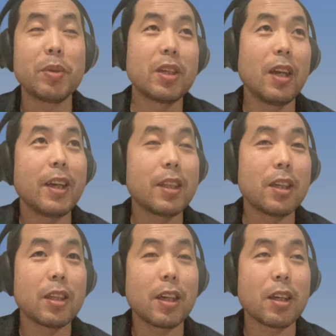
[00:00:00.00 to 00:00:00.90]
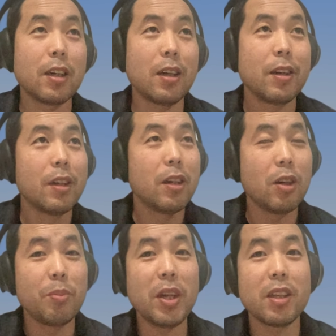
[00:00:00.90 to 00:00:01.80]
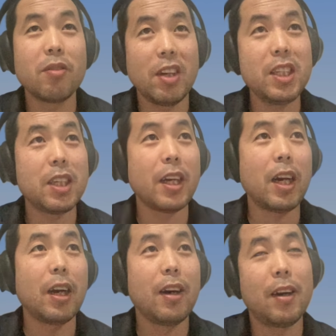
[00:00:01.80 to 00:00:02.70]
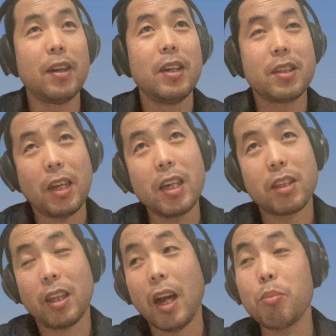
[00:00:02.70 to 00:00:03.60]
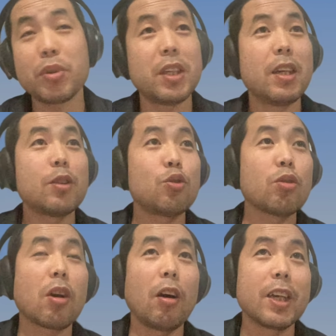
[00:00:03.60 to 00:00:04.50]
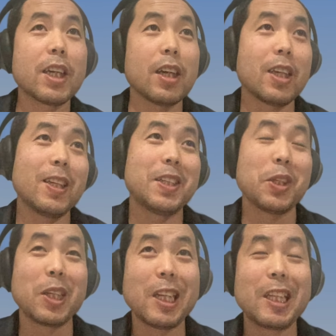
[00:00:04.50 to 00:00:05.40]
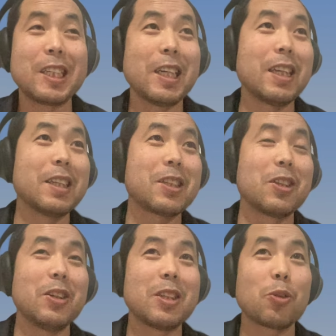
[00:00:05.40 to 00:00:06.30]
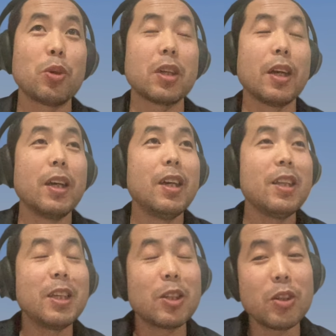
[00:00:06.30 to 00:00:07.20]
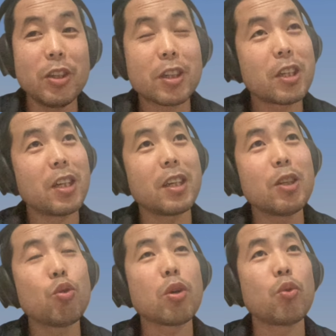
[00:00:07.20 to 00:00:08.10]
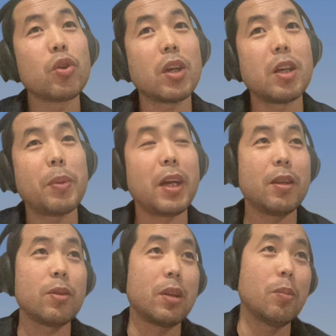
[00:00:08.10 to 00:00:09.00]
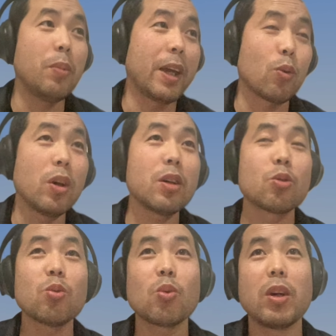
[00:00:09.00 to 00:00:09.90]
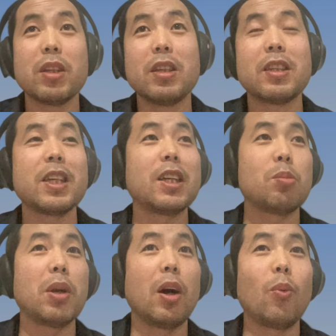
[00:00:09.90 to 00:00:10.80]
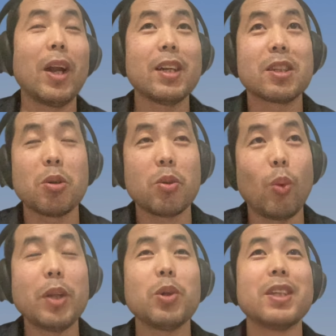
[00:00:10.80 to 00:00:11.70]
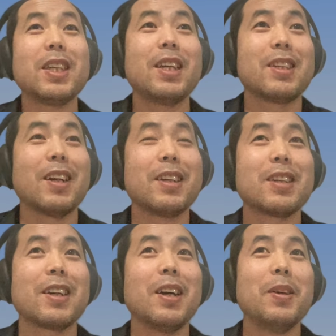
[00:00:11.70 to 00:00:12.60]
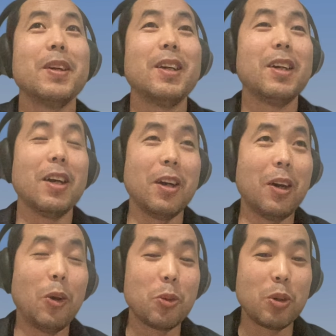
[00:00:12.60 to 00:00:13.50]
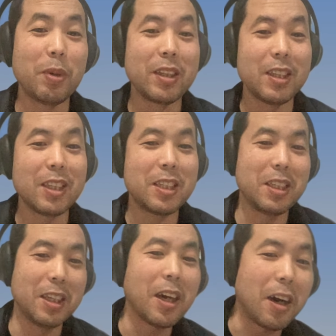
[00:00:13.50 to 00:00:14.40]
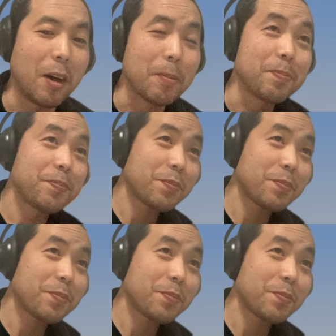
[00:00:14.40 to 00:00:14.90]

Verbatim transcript: 我们人类的那个啊面临的威胁呀啊，他他不先去搞一个，他他他他得先制定一些规则。你你制定了一堆规则里面，美国和中国你限制不了，完了之后完全限制了这个呃欧洲本地的企业啊。